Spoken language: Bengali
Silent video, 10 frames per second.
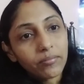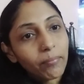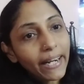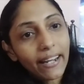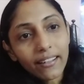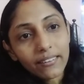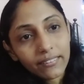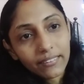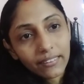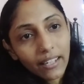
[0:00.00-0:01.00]
ব্যাড লাক
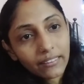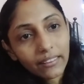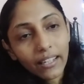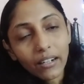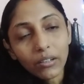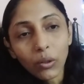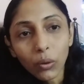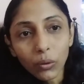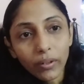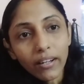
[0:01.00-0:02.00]
ডাক্তার দেখানো
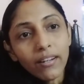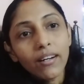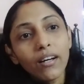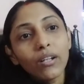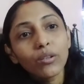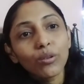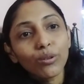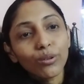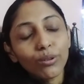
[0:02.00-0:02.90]
হলো না তো